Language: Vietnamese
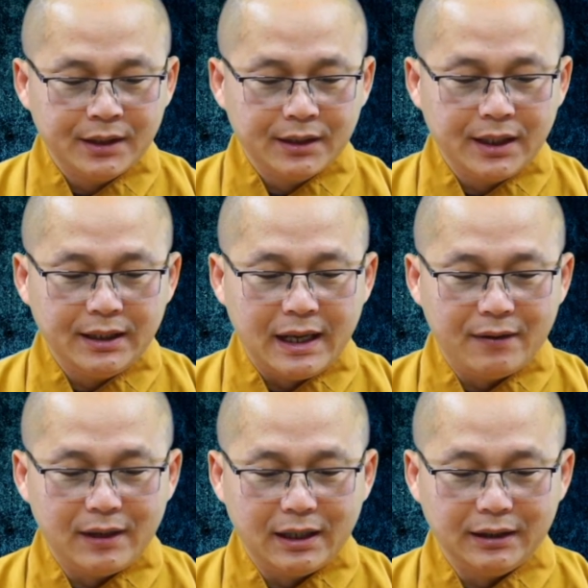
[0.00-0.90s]
thế
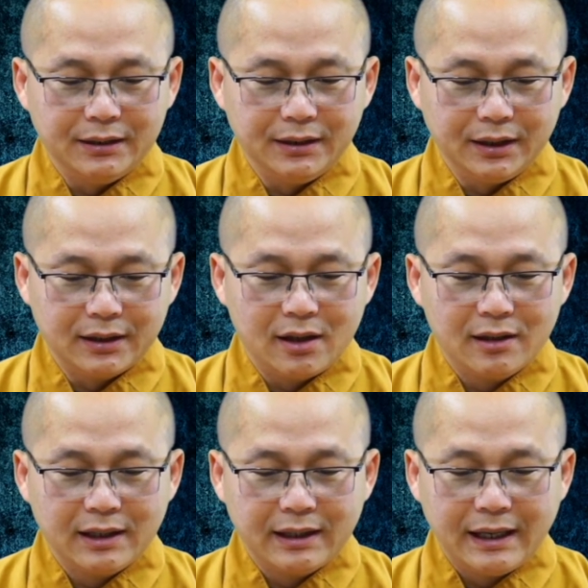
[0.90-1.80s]
nào là người có
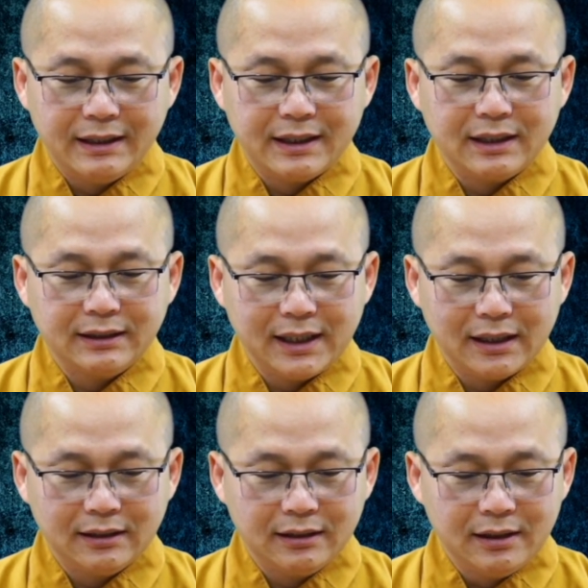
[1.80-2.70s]
cái thấy chân
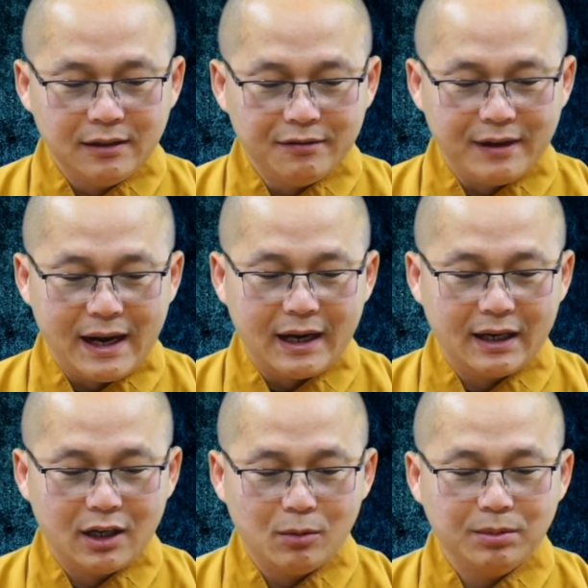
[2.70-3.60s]
chánh và
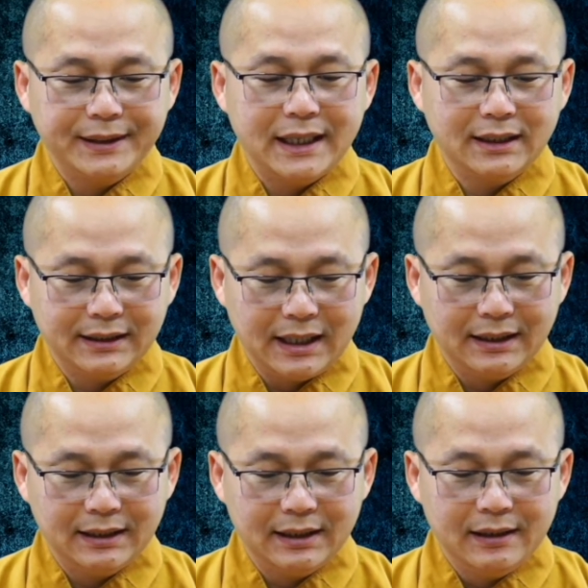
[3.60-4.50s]
không chân chánh,